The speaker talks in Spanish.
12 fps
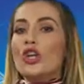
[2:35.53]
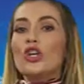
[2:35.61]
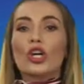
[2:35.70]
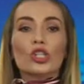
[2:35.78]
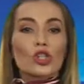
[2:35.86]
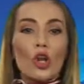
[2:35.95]

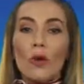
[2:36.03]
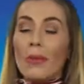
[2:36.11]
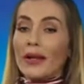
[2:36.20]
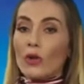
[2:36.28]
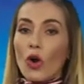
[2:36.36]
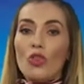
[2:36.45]
no solo
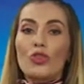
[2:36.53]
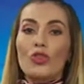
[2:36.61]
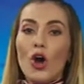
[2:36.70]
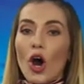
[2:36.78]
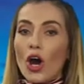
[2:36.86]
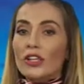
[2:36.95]
marcó
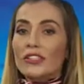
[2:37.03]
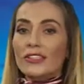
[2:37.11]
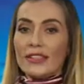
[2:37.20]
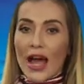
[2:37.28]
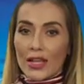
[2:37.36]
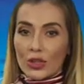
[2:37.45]
dos
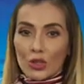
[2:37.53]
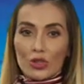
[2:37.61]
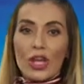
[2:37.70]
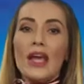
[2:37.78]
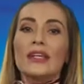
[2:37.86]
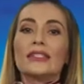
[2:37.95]
tantos,
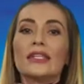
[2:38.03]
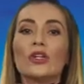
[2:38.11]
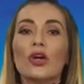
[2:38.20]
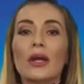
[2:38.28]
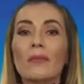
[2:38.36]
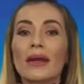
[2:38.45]

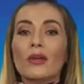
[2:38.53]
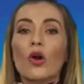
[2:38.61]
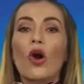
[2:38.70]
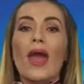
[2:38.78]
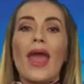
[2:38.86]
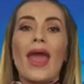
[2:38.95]
sino que
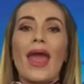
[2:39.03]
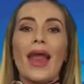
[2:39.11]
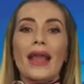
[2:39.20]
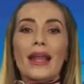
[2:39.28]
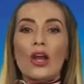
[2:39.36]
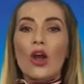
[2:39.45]
marcó
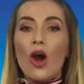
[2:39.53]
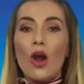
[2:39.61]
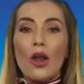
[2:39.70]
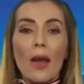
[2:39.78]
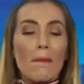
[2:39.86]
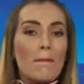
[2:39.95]
el gol
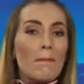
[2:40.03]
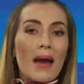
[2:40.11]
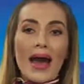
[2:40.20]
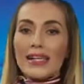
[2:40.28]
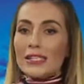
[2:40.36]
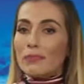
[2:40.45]

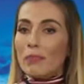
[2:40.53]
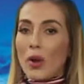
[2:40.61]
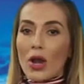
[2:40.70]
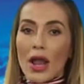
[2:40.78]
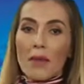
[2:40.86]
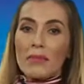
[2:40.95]
más
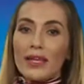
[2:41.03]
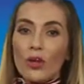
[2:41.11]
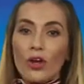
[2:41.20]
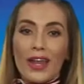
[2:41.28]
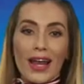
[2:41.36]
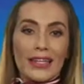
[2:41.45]

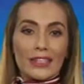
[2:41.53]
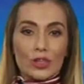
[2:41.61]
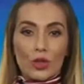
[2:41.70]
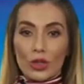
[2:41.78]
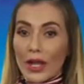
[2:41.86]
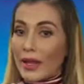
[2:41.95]
polémico de la
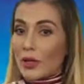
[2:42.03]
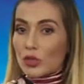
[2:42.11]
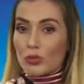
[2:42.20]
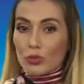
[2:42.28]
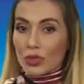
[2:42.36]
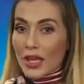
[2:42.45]
historia de los
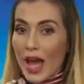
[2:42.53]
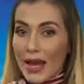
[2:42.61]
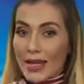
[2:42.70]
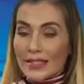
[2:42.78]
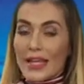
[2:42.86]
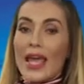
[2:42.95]

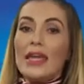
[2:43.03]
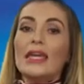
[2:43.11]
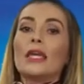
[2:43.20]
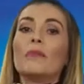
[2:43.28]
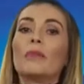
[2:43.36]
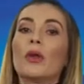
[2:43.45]
mundiales
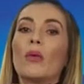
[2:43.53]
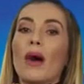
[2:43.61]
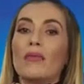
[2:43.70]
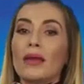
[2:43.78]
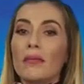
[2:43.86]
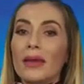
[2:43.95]
y
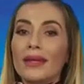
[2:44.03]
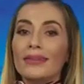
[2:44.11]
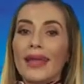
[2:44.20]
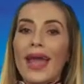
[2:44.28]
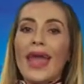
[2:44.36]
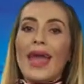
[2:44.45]

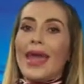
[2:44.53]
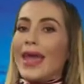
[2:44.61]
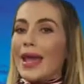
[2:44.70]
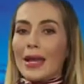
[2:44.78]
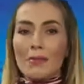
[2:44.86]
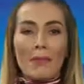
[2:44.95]
probablemente
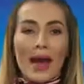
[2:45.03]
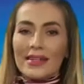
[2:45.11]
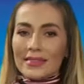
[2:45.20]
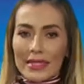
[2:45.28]
el más